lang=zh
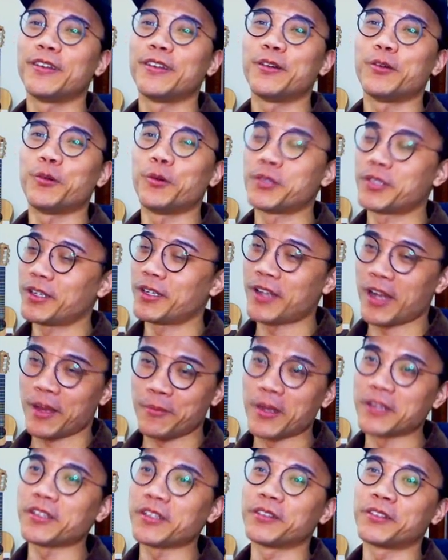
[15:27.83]
我这个还
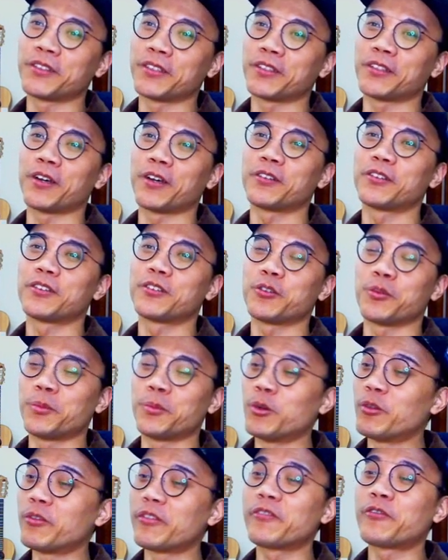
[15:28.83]
蛮常听得到的，所以
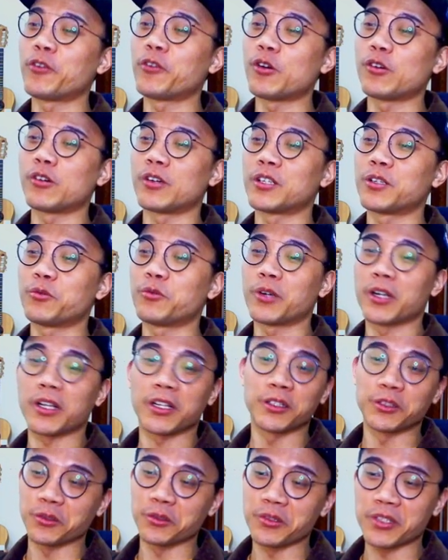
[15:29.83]
moving forward，we're
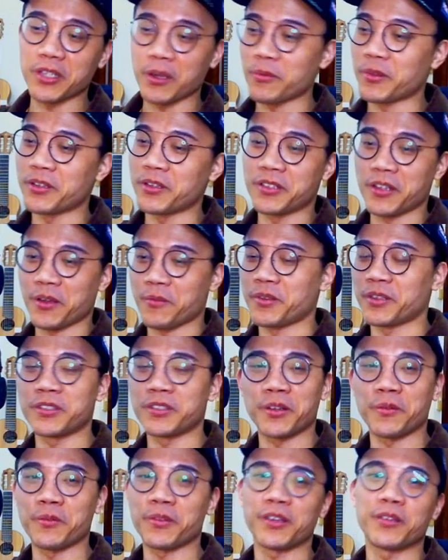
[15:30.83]
gonna do something something
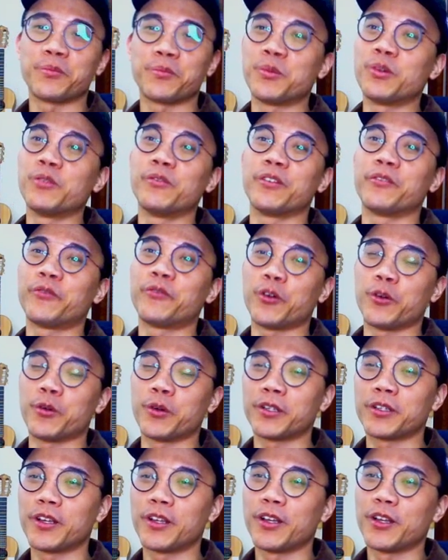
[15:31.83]
something moving
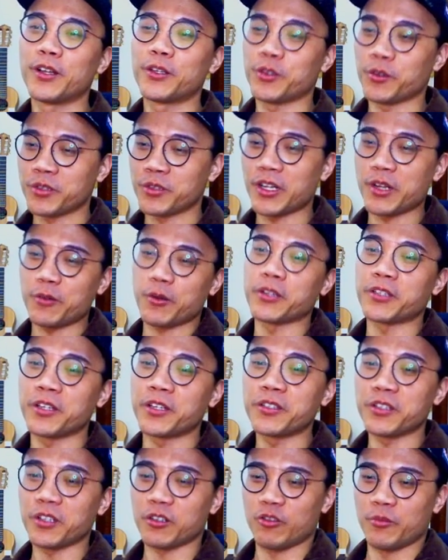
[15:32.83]
forward。从这里往前
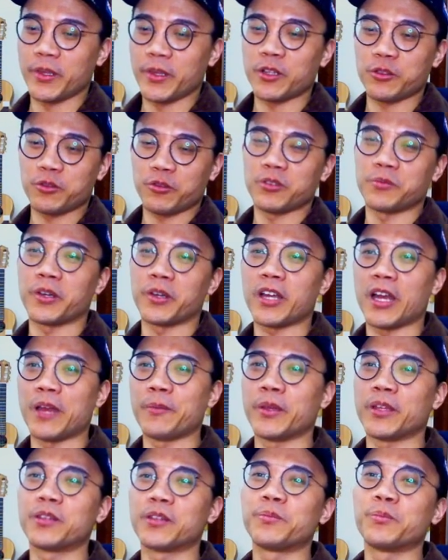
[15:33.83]
走，我们要做什么改
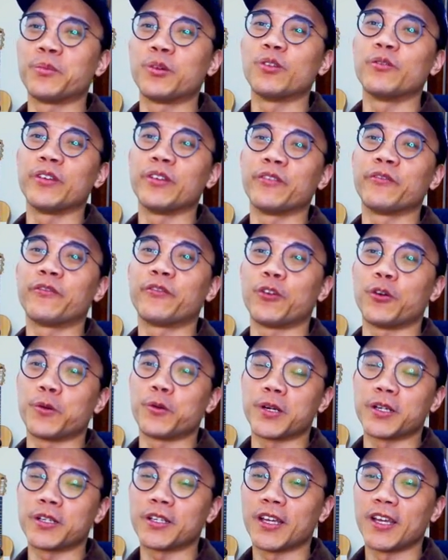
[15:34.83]
变？moving
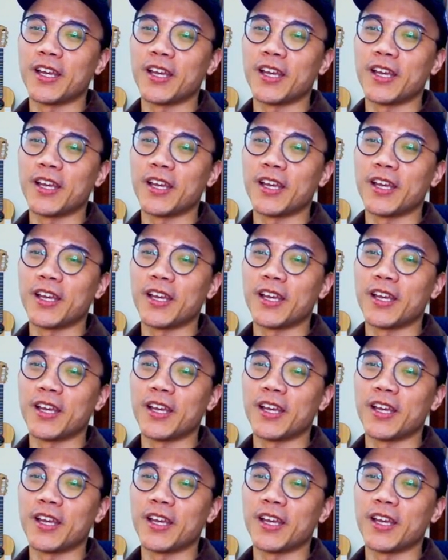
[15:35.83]
forward。